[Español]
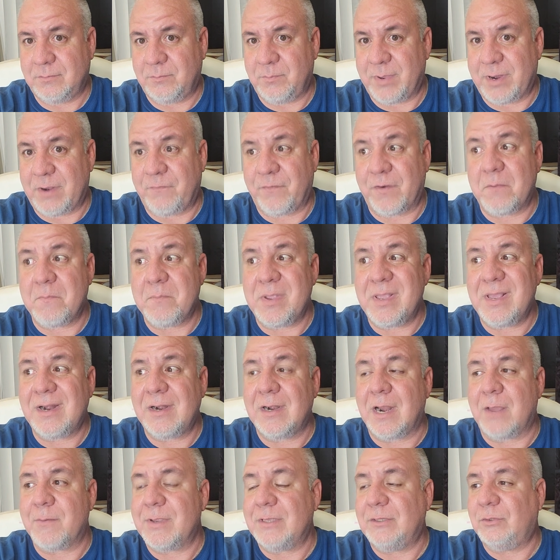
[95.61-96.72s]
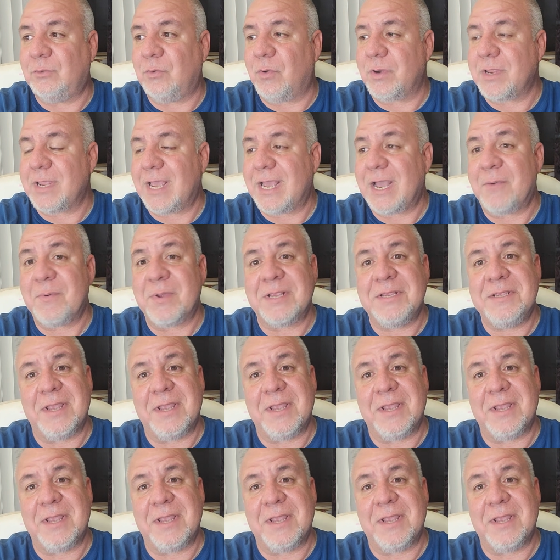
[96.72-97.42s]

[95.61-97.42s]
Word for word: Para Frank Mir, la victoria es haber